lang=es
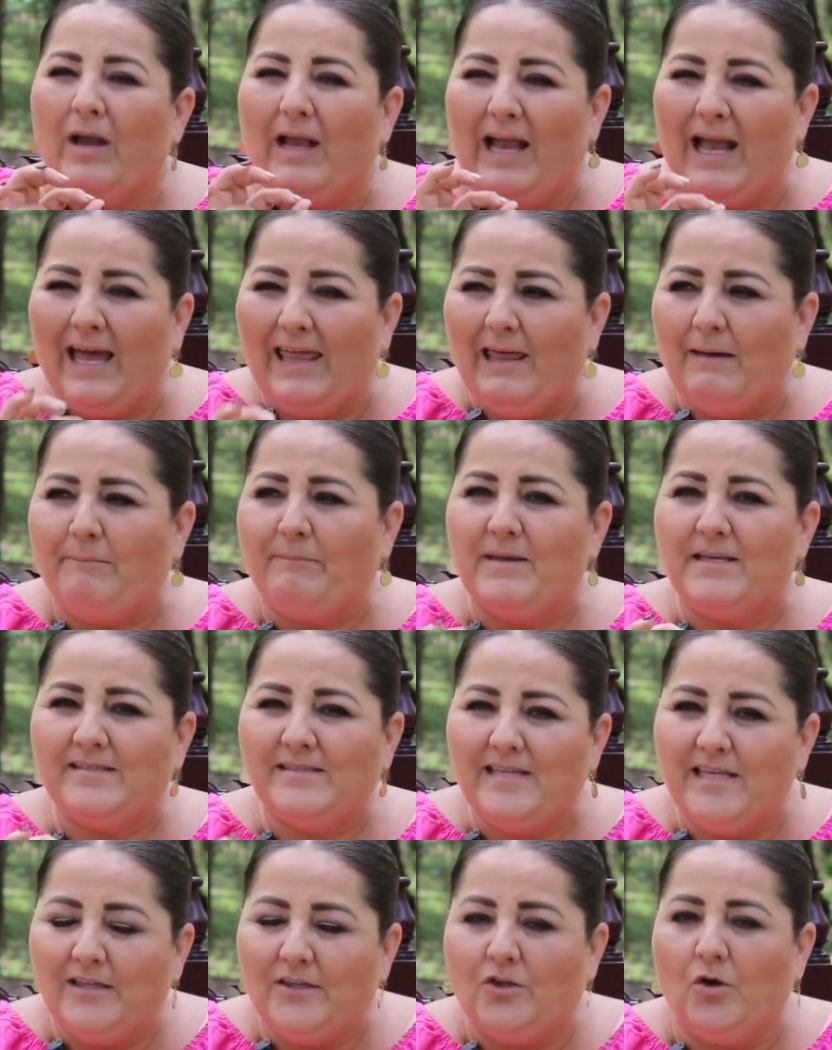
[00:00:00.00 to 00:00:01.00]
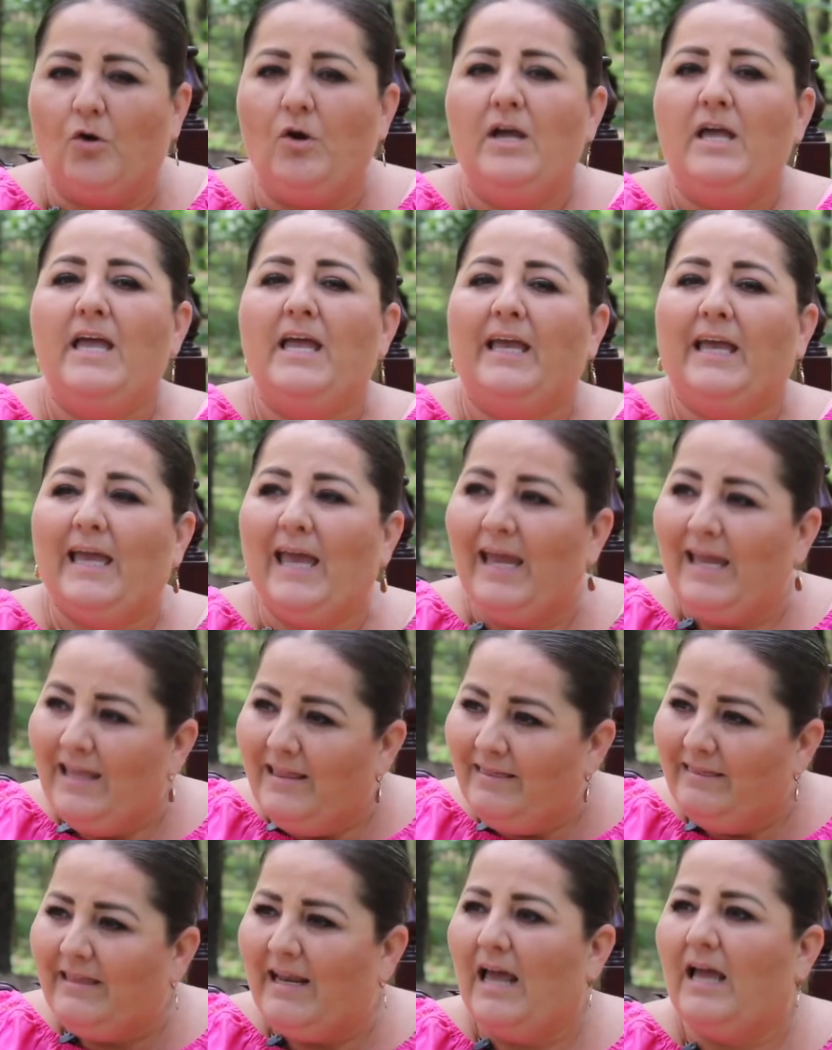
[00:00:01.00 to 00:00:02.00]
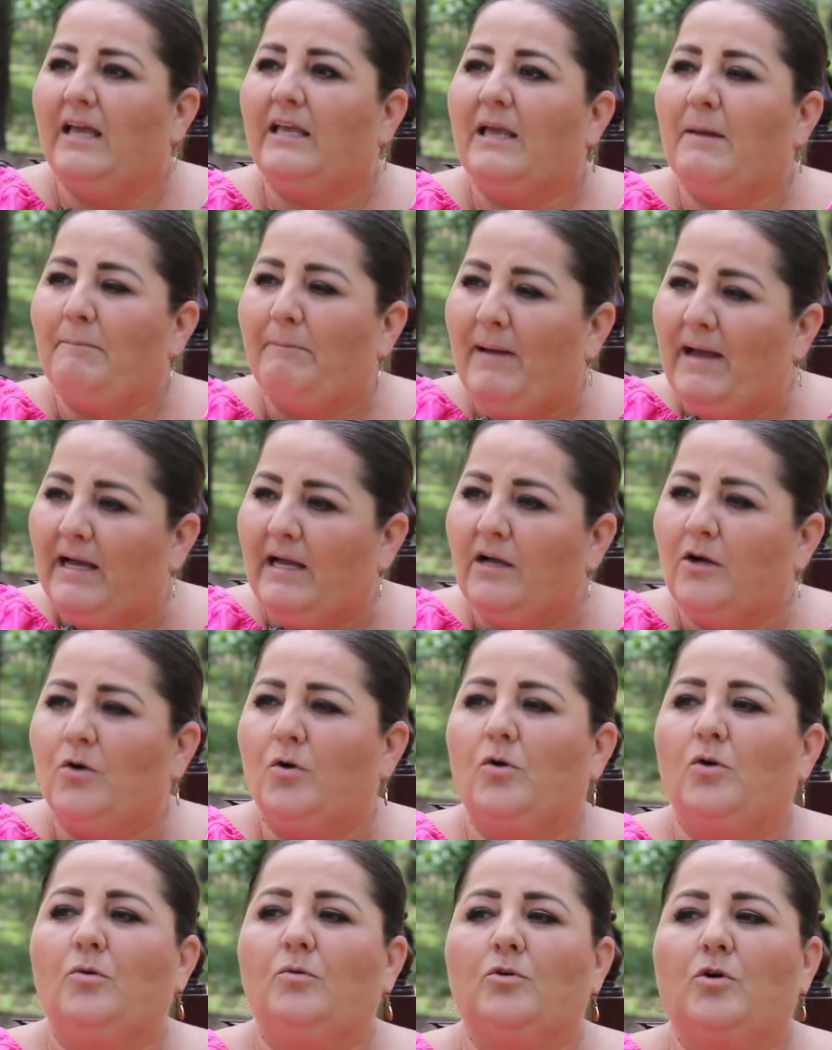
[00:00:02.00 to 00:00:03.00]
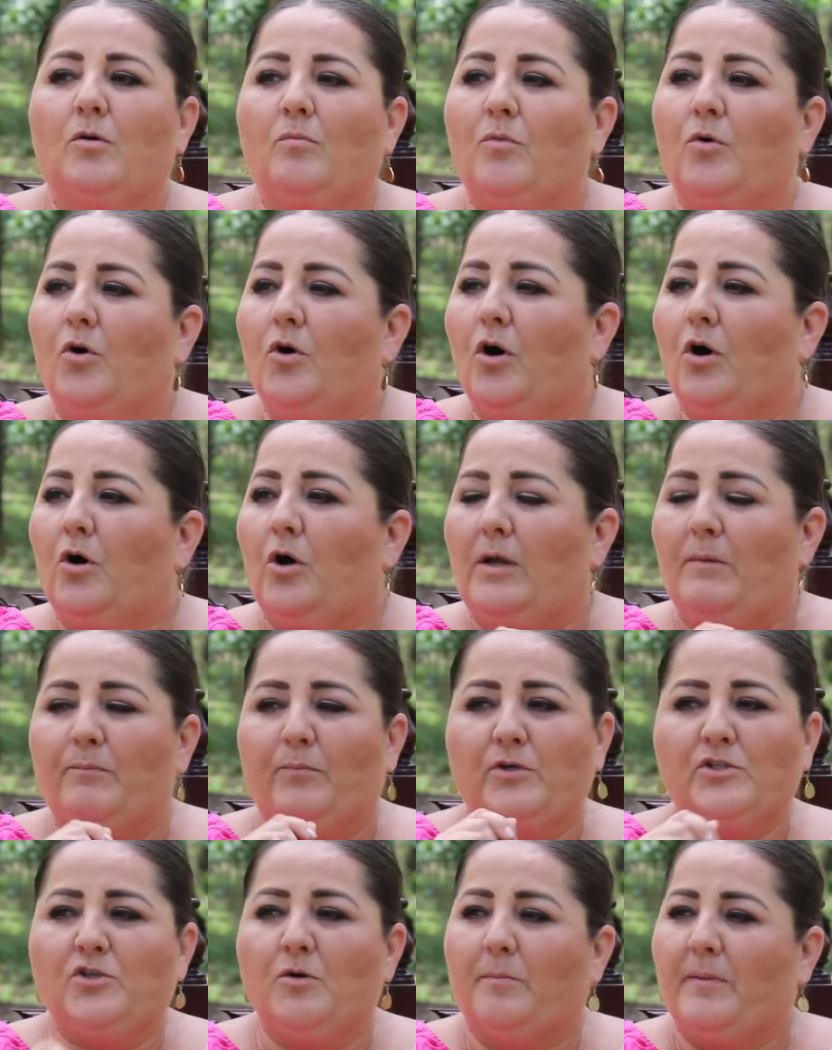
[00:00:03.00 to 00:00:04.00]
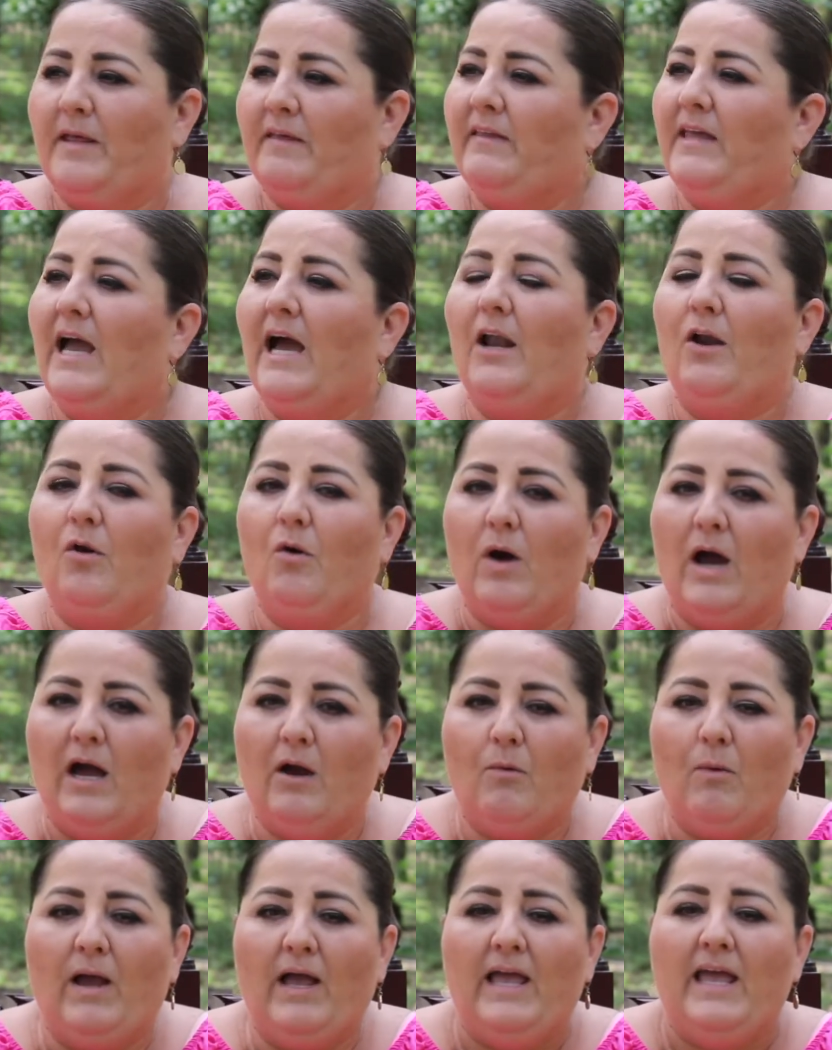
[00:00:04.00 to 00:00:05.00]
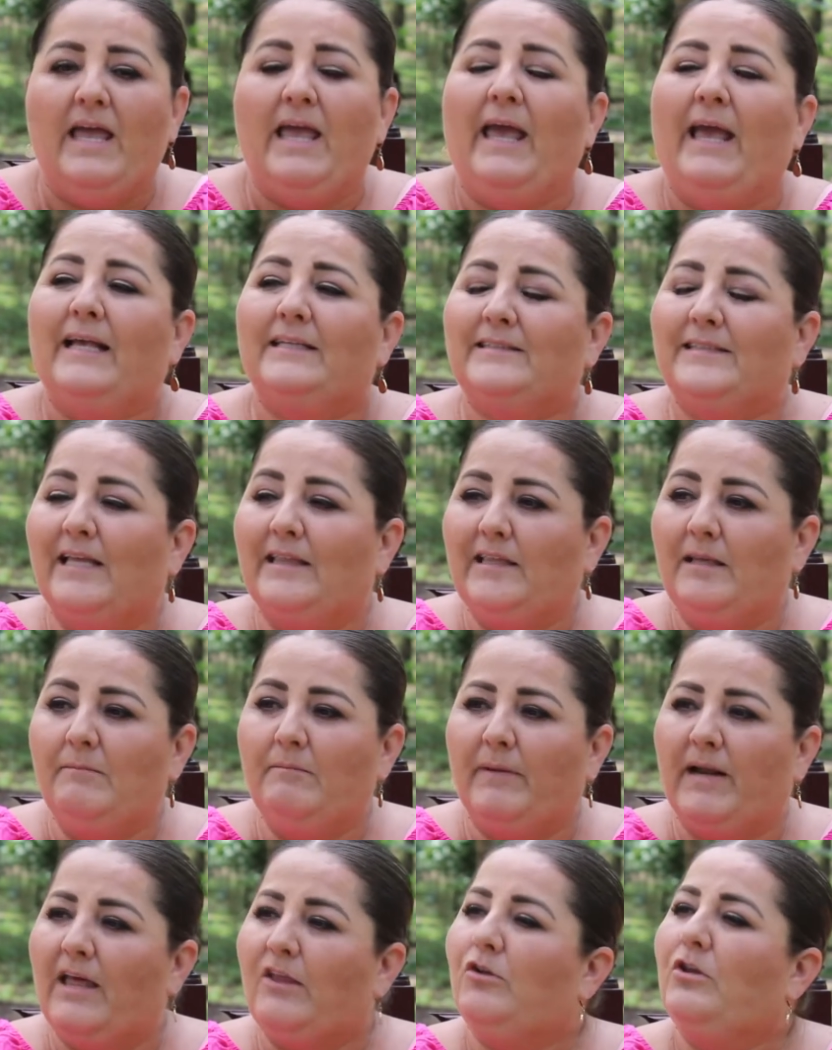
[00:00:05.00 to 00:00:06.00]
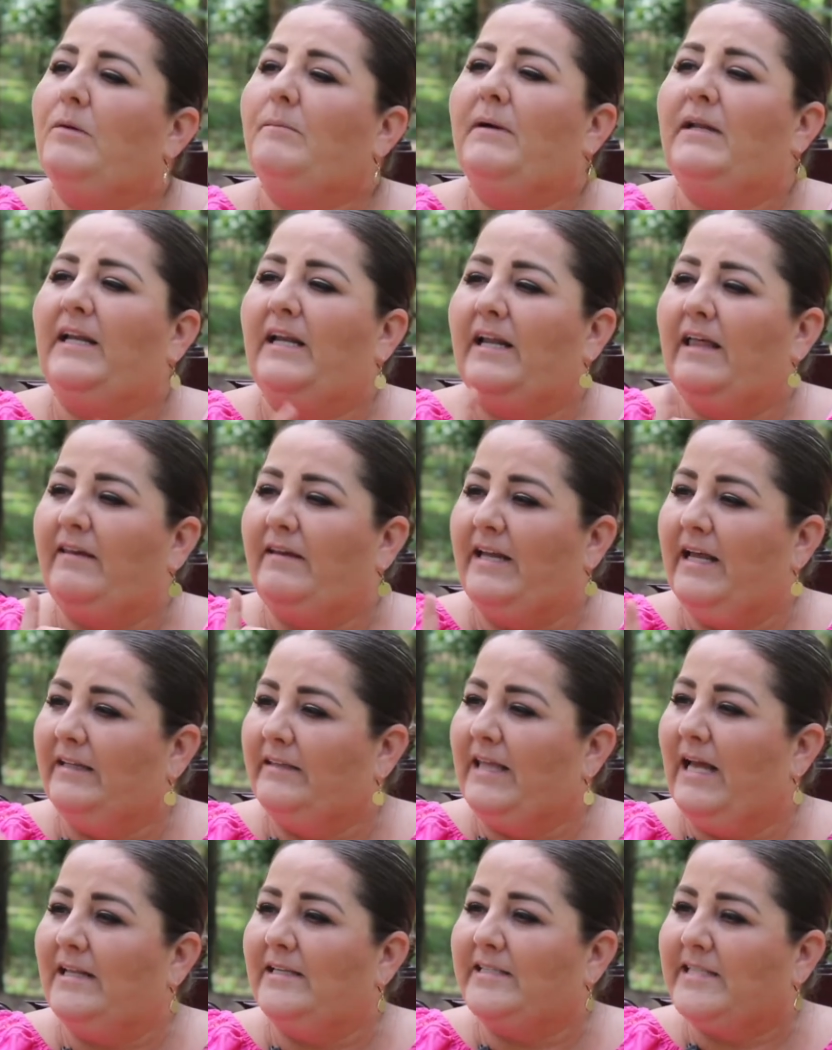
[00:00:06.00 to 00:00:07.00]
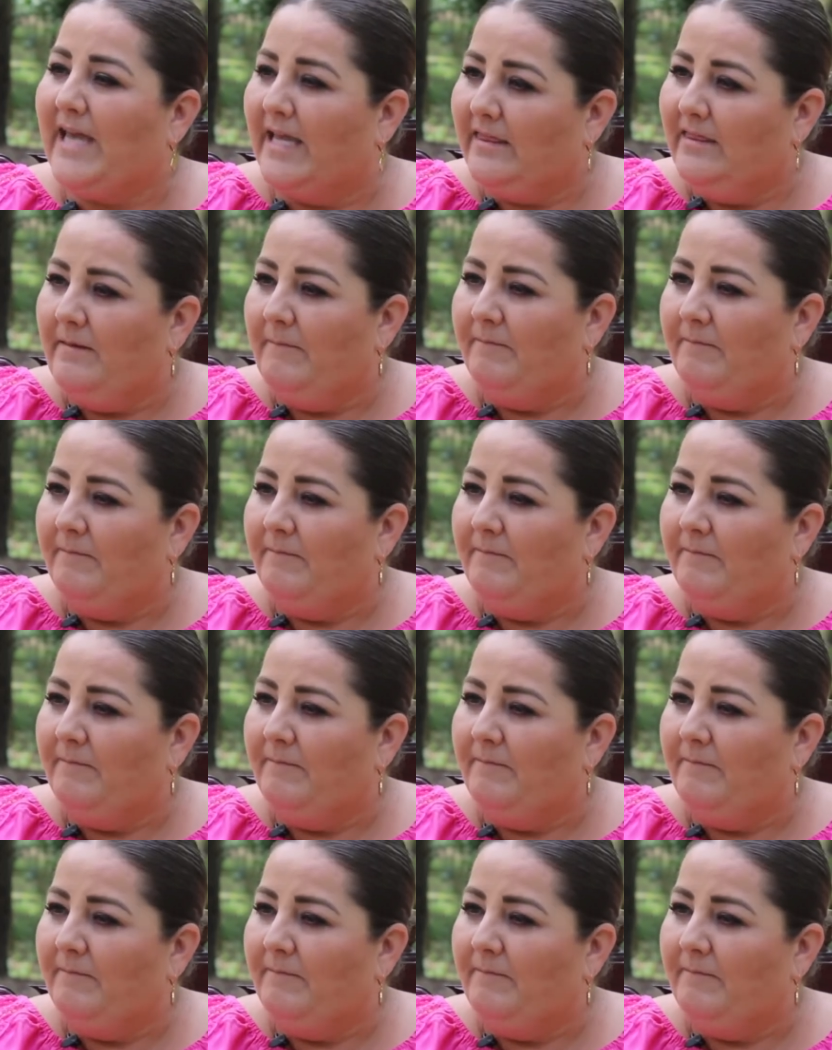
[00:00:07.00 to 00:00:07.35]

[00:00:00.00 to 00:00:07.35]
Cada pesito que entra, que pagan con, como impuesto predial o agua, está timbrado de manera directa al SAT.